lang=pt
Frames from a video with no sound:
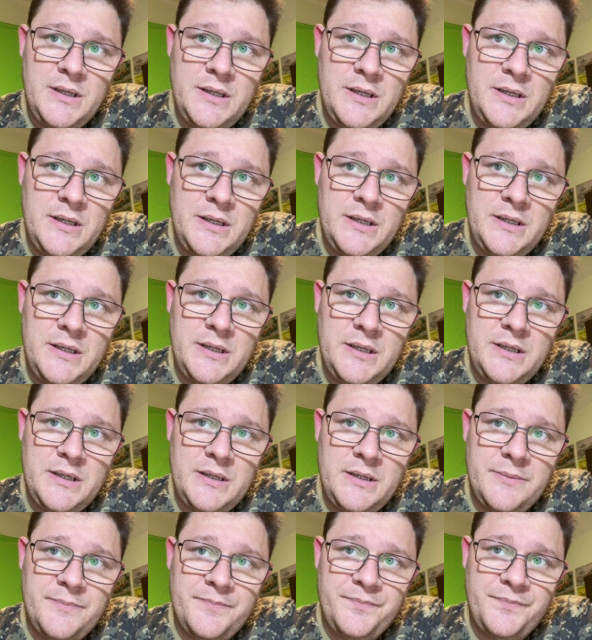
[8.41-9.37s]

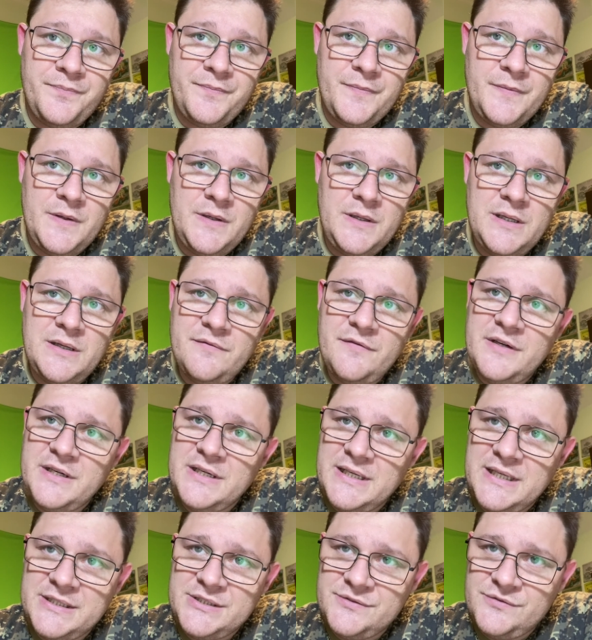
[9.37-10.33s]
é, que na
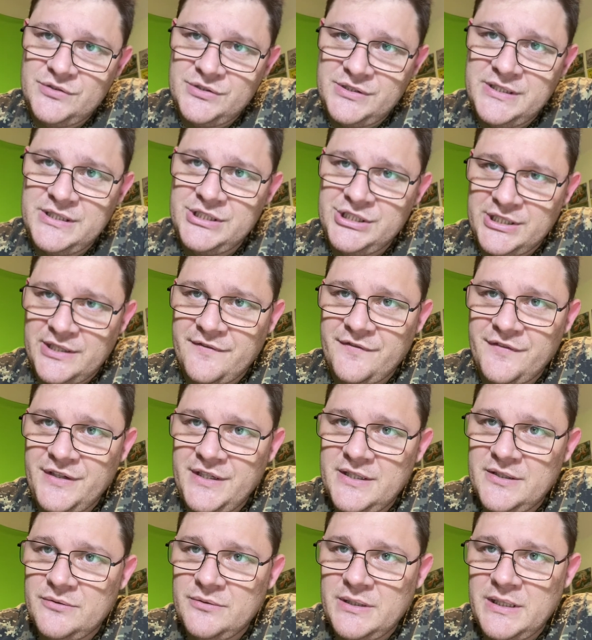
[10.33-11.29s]
verdade vocês já
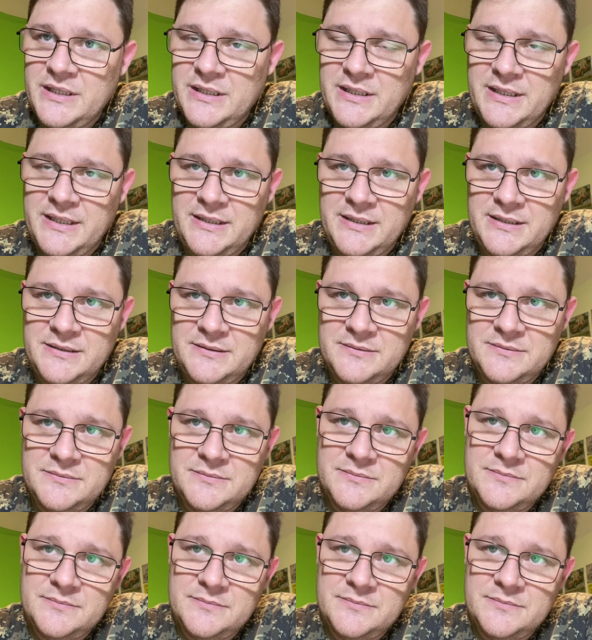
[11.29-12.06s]
viram, né? Quem,